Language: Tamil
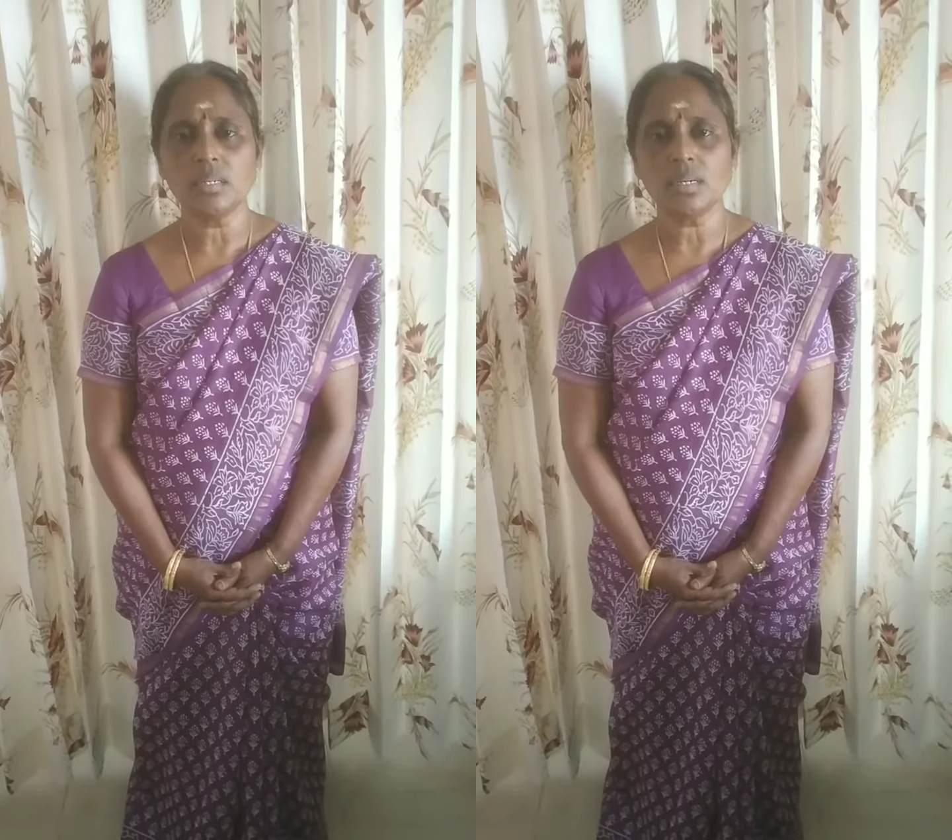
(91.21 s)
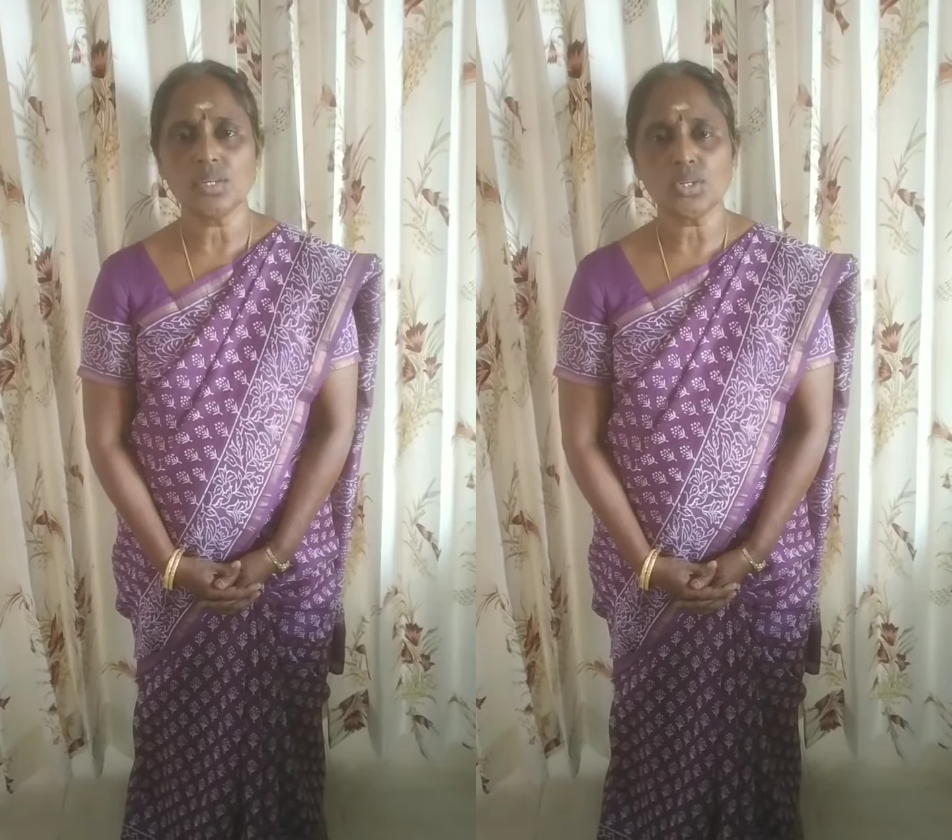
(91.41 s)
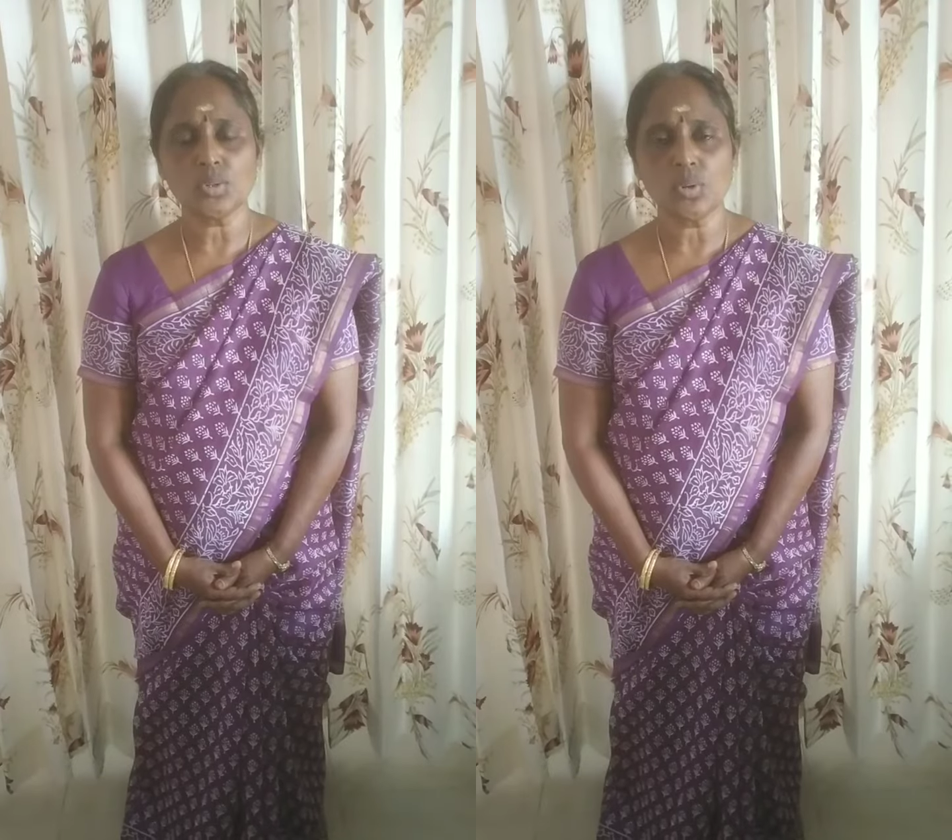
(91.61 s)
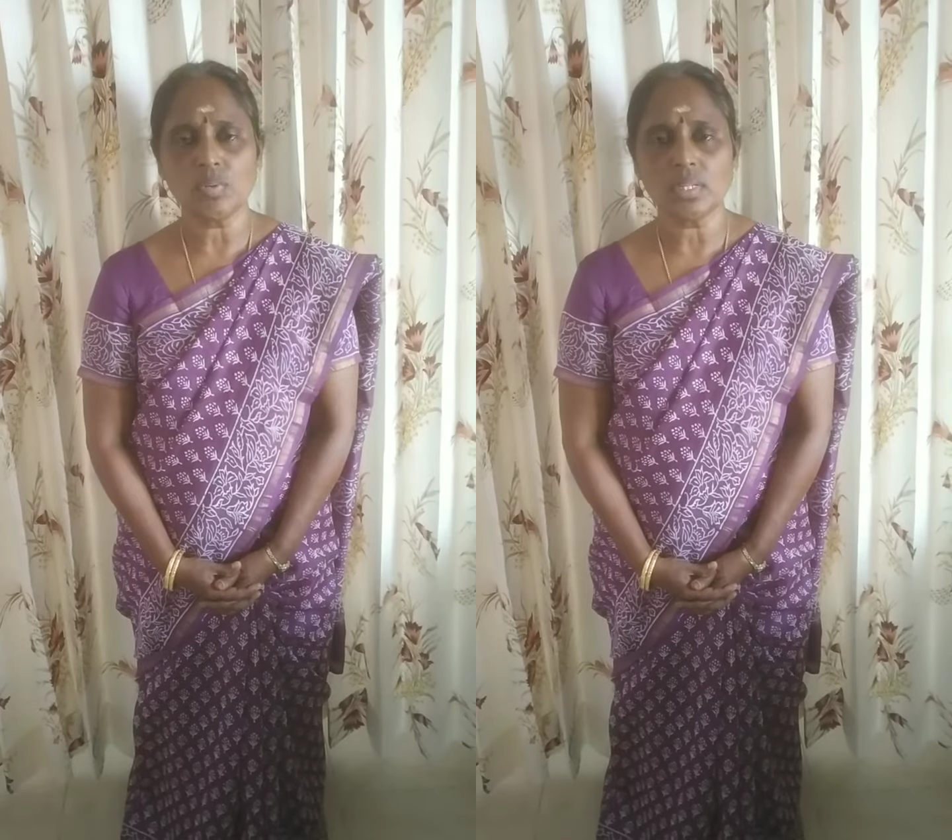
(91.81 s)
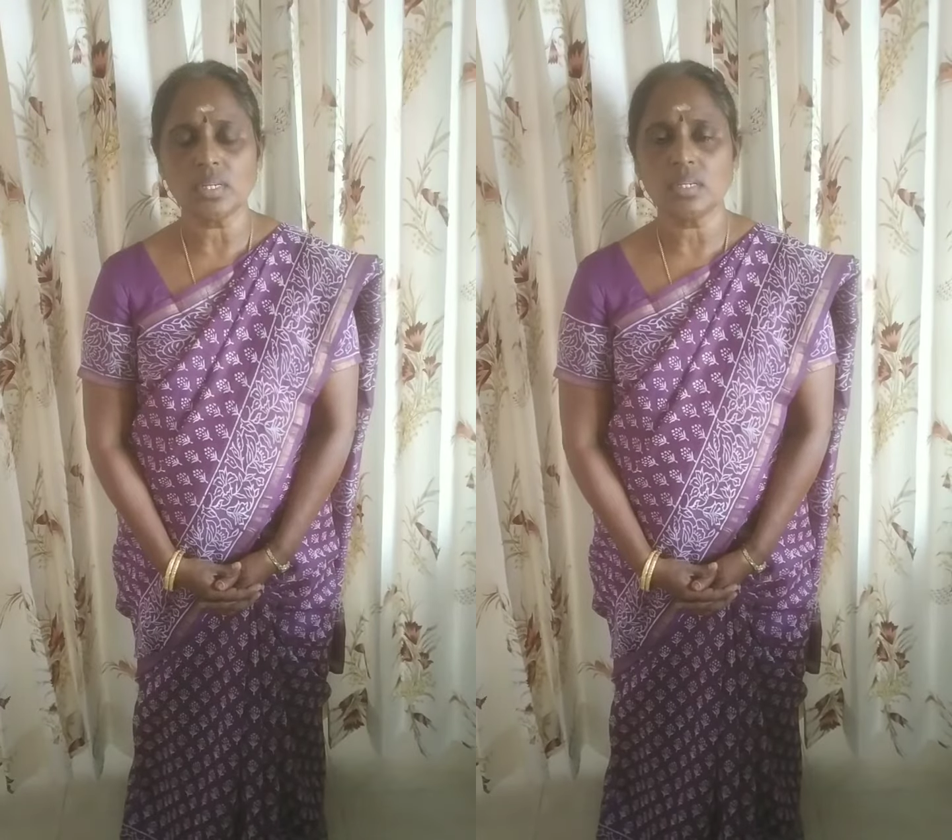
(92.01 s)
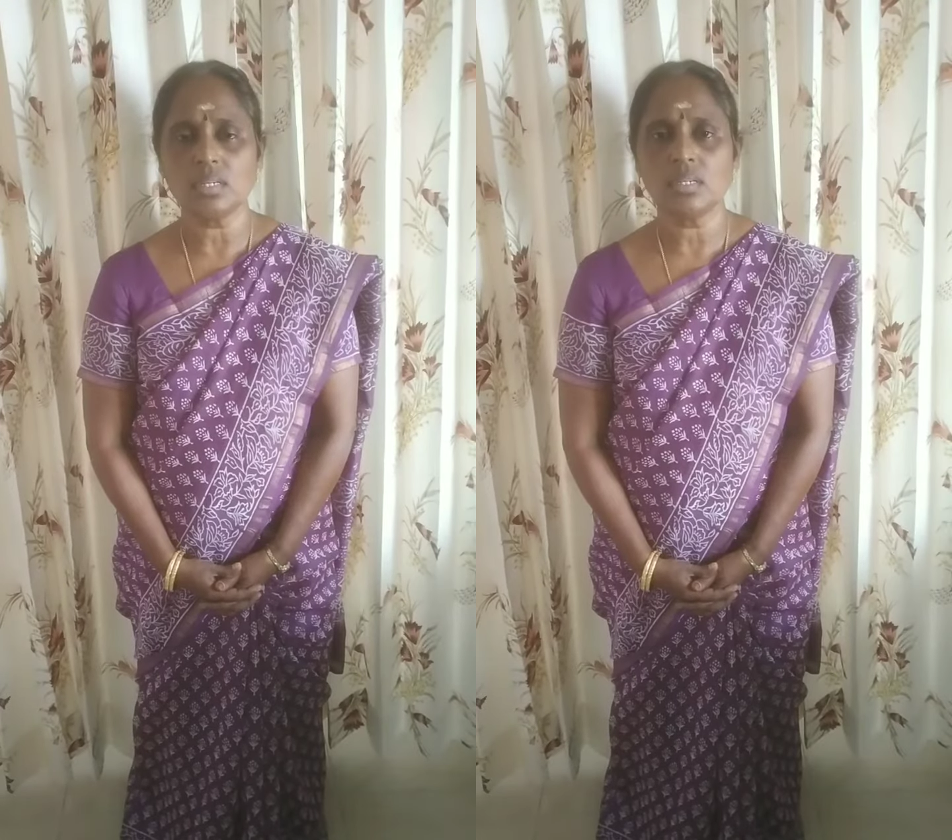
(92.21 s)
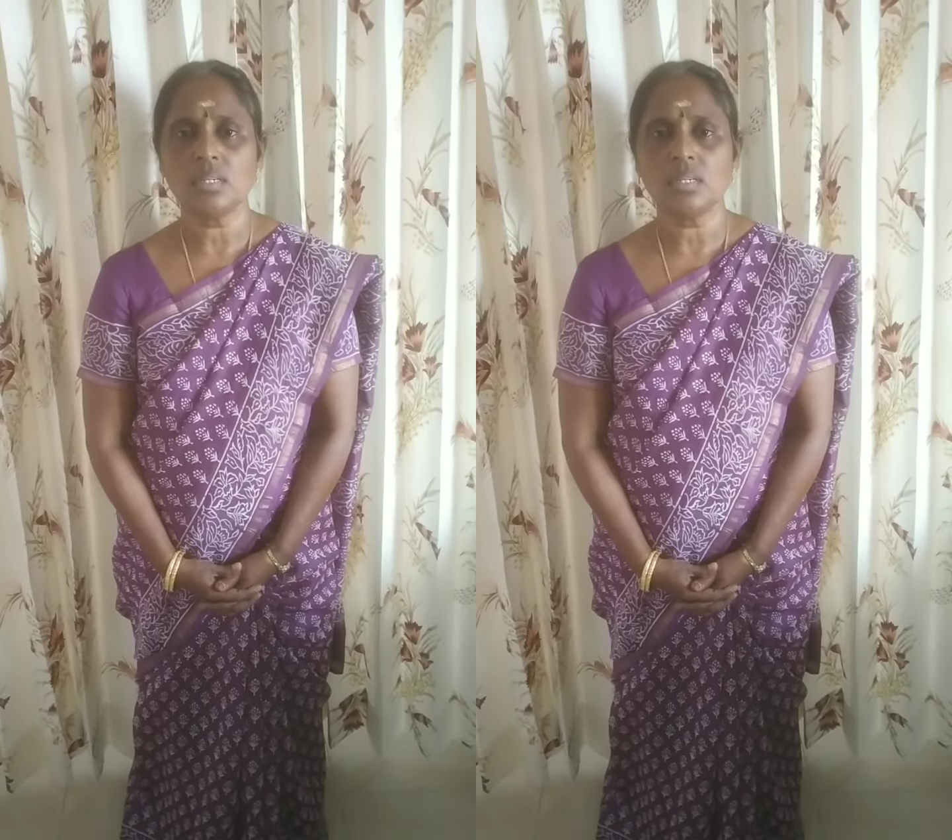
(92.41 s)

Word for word: கற்றுக்கொள்வதற்கு